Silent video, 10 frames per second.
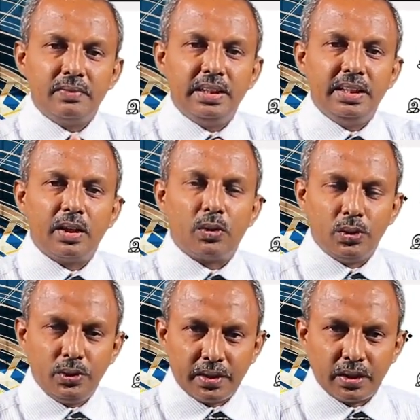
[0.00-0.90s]
வெளியே
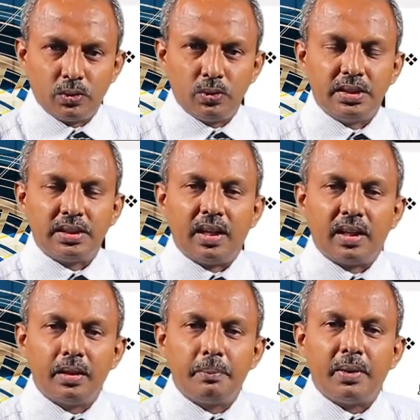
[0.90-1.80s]
கொண்டு
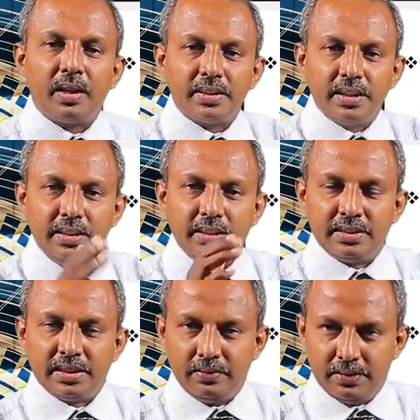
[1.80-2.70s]
வரக்கூடியதாக பாதை
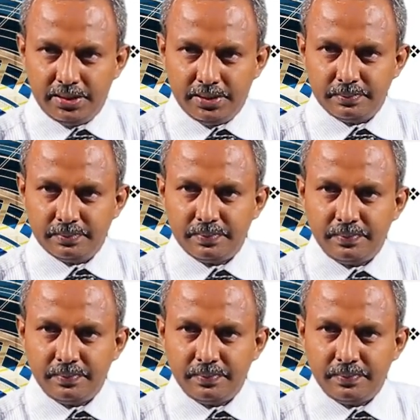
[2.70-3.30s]
இருத்தல் வேண்டும்